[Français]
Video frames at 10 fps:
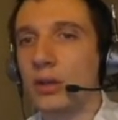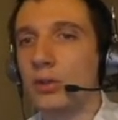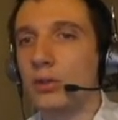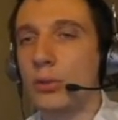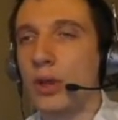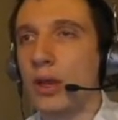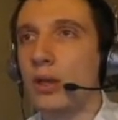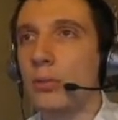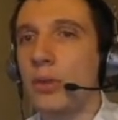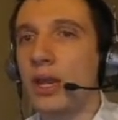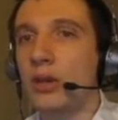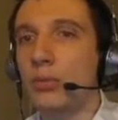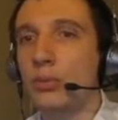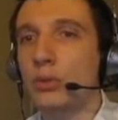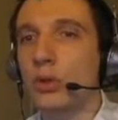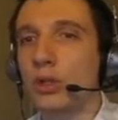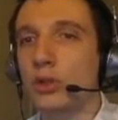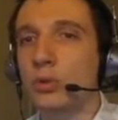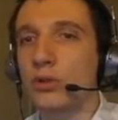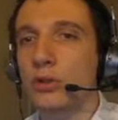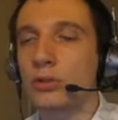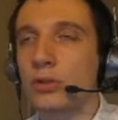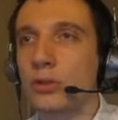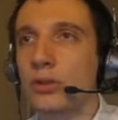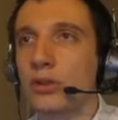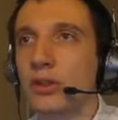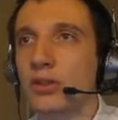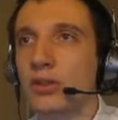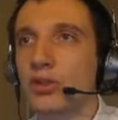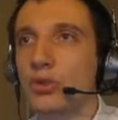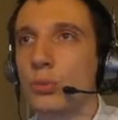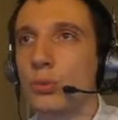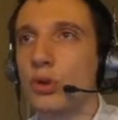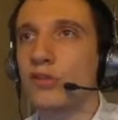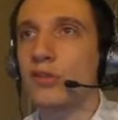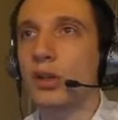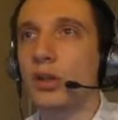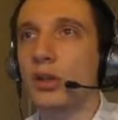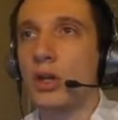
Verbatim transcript: de l'URL mail.365-jour.fr.